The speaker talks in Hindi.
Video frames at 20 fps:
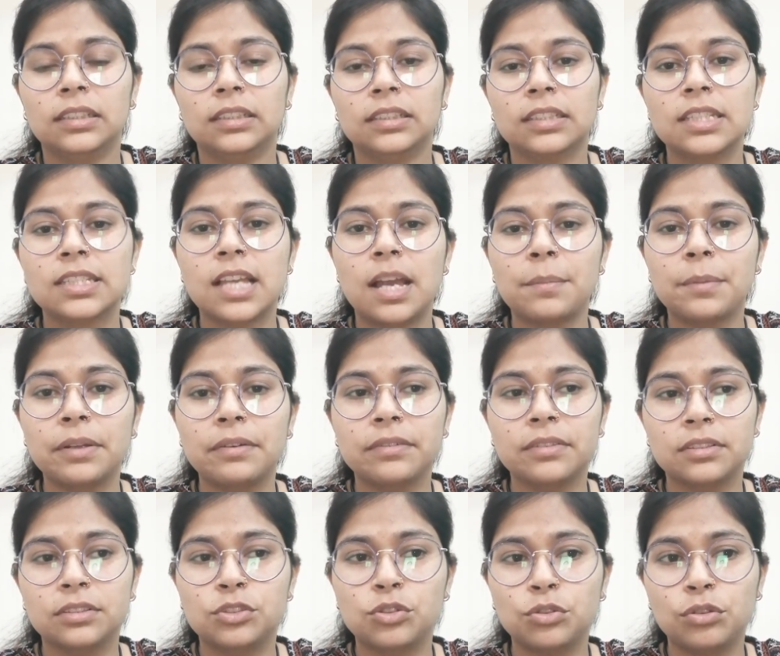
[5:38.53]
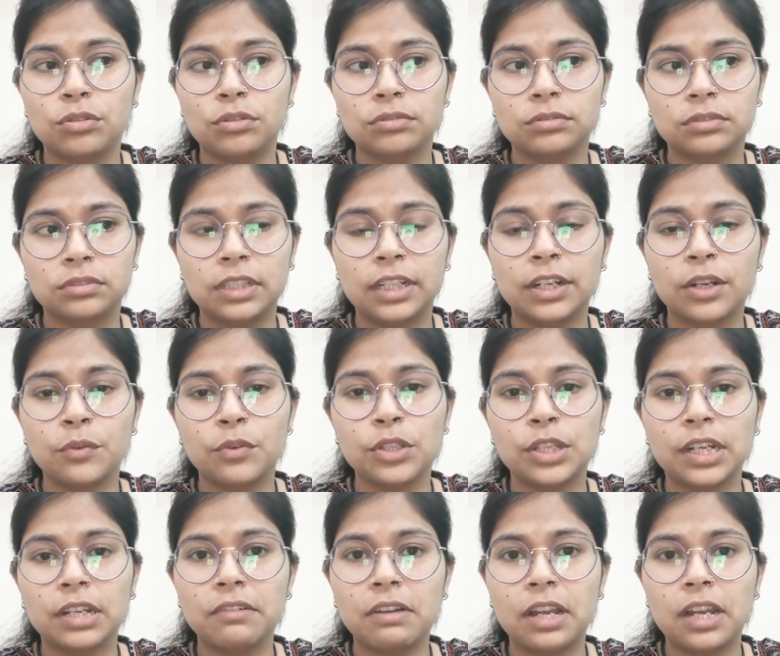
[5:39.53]
कि सामने जो इंटरव्यू
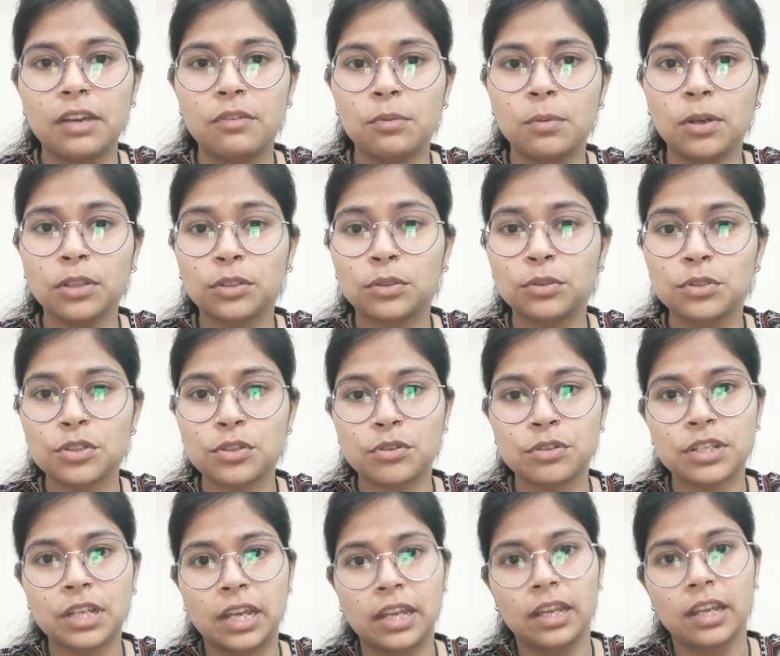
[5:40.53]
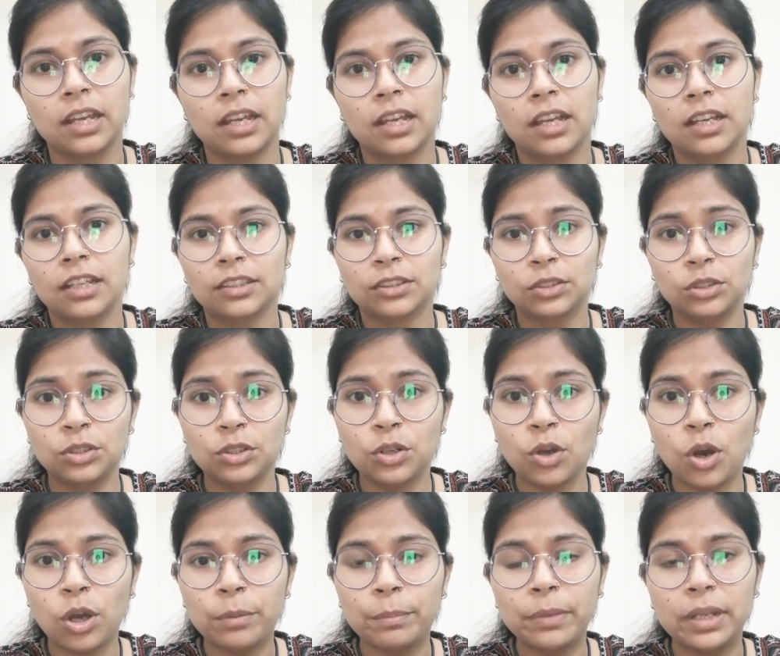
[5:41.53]
देने वाला है वो बहुत खुश हो जाए तो
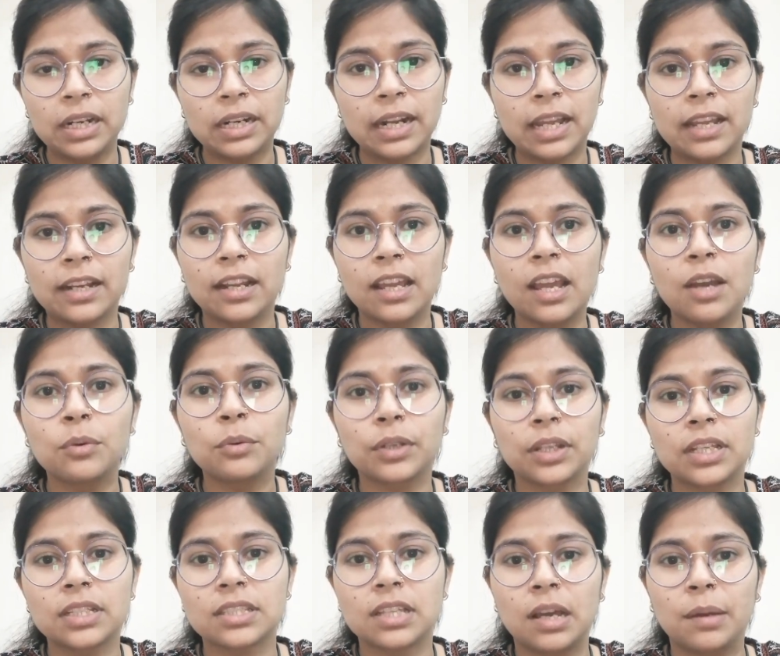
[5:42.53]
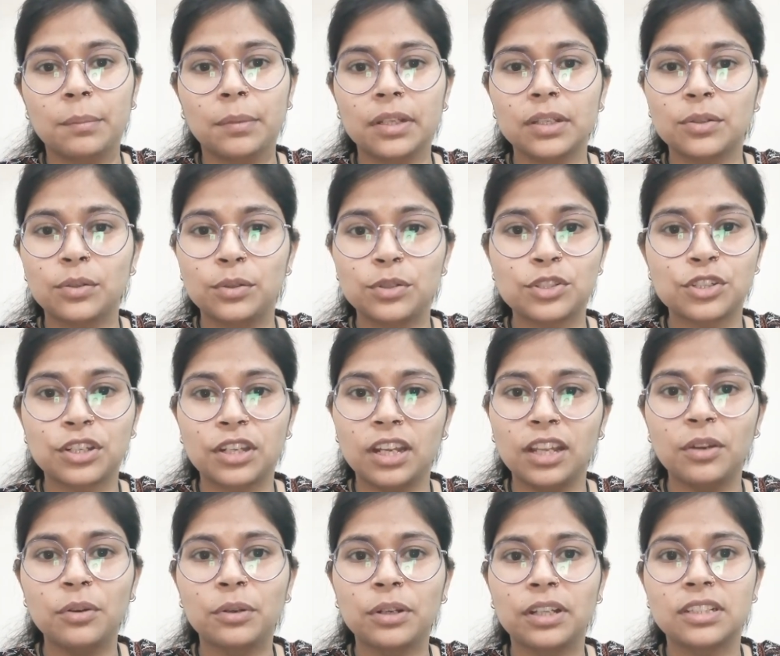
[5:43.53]
नॉर्मल रहना है उनके सामने खुश नहीं
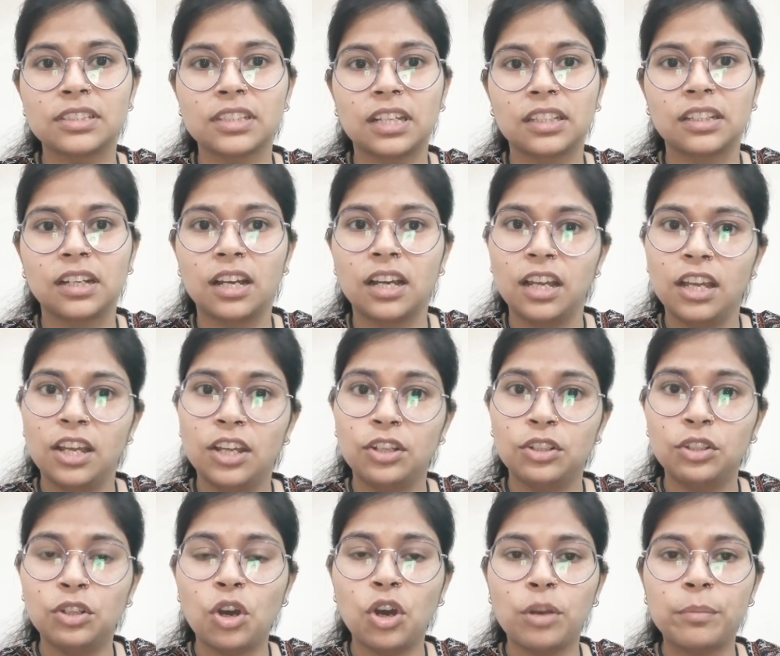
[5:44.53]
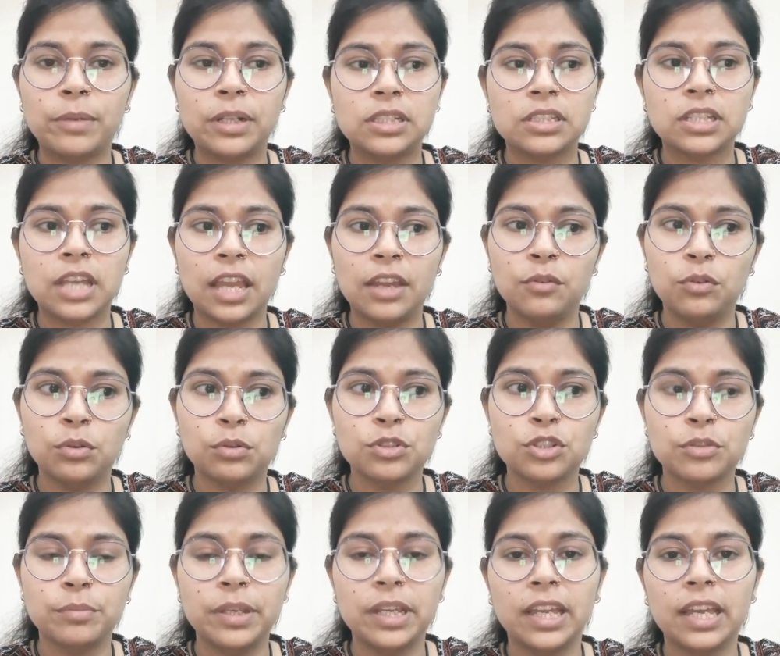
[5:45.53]
होना है ज़्यादा नॉर्मल चाहे वो
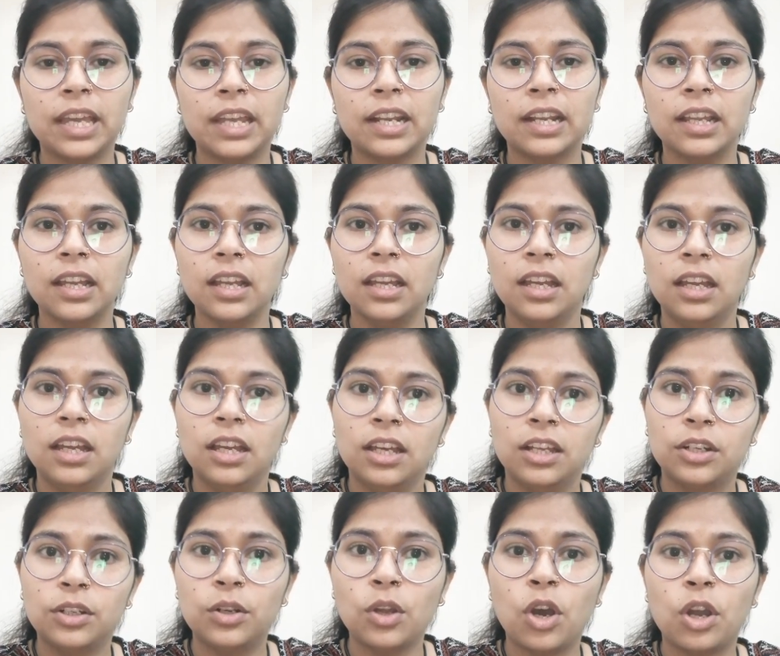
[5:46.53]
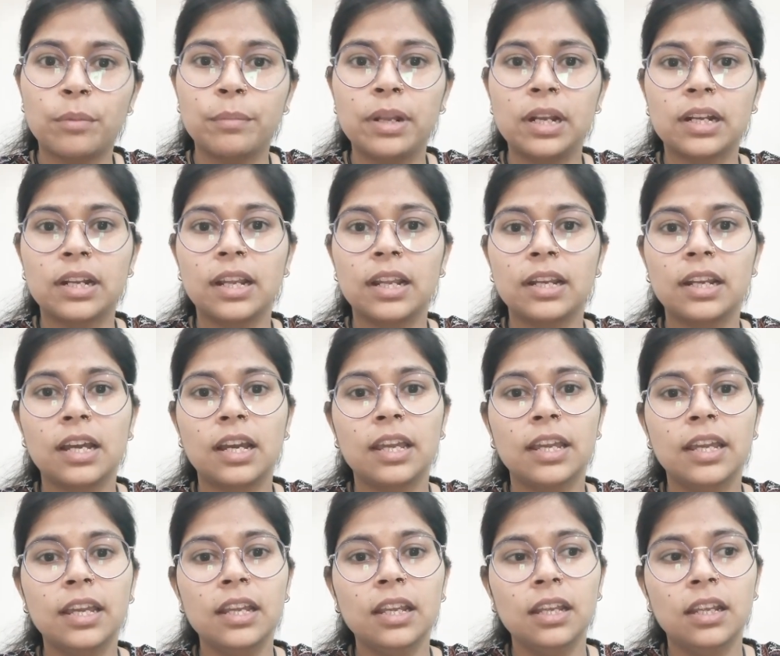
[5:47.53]
कुछ भी कह रहे हैं नॉर्मल रहना
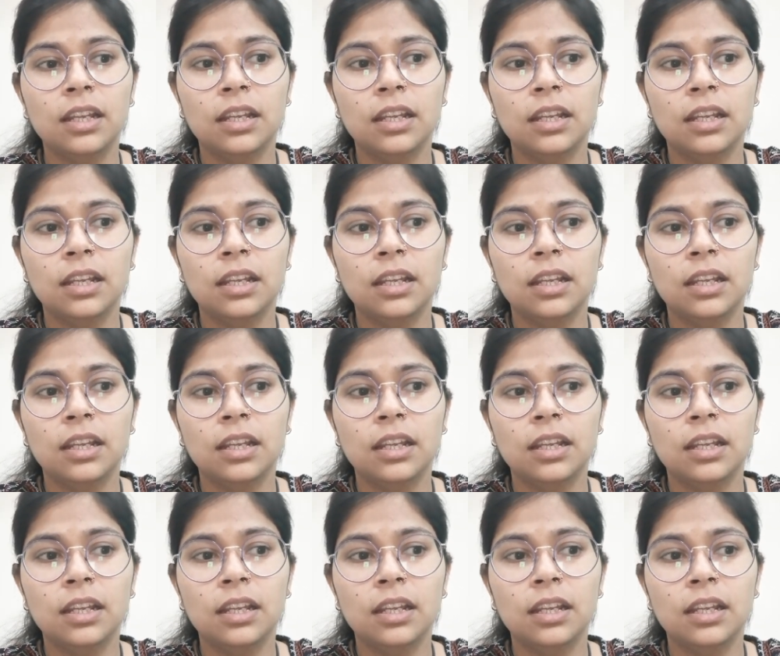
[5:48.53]
है